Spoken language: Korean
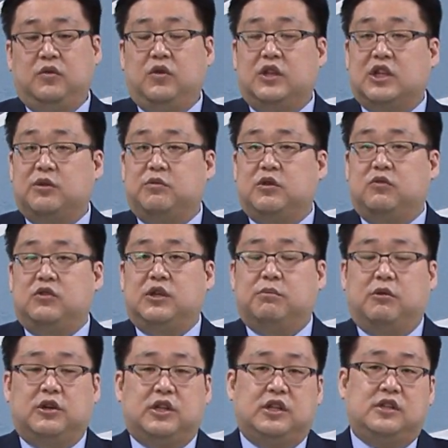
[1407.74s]
왜냐하면 우리
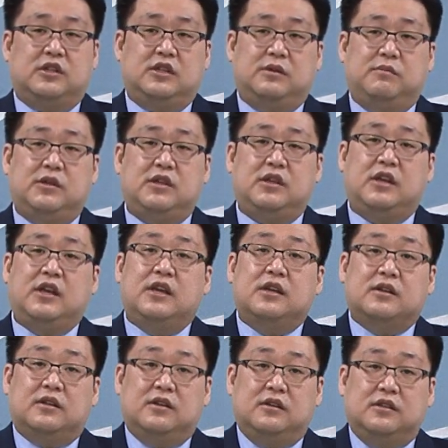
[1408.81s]
머리에는 이미
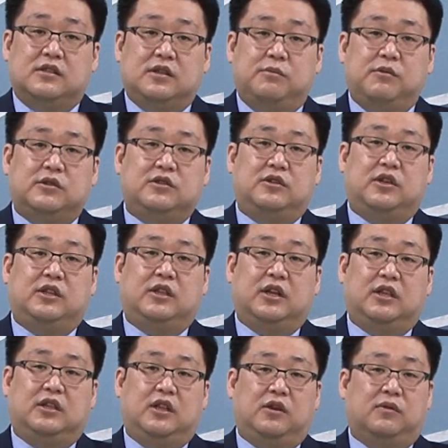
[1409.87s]
그 설명서에
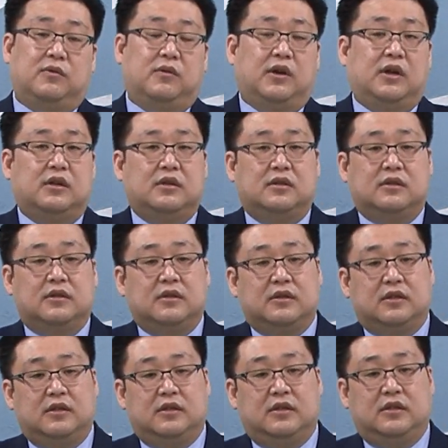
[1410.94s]
대한 내용과
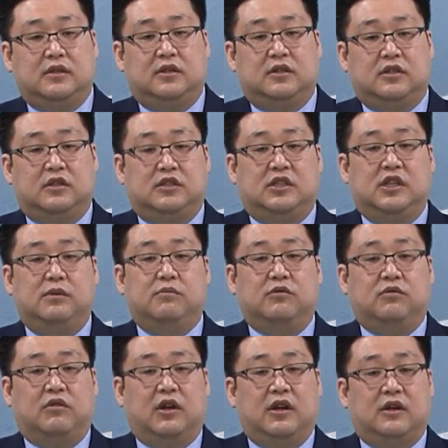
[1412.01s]
그
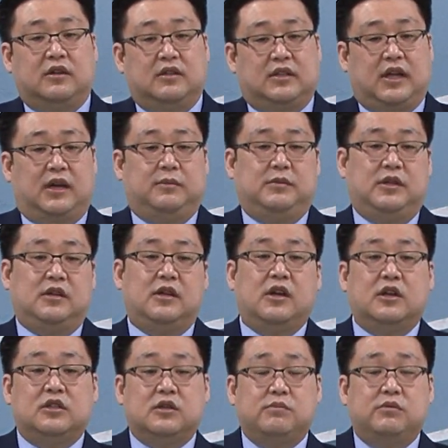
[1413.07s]
질문과 그 답이
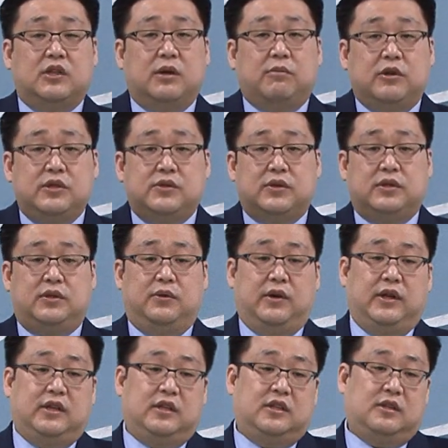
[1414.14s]
전부 다 머릿속에 들어와
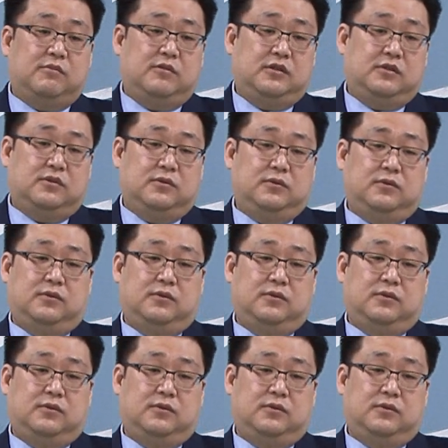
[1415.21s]
있기 때문이죠.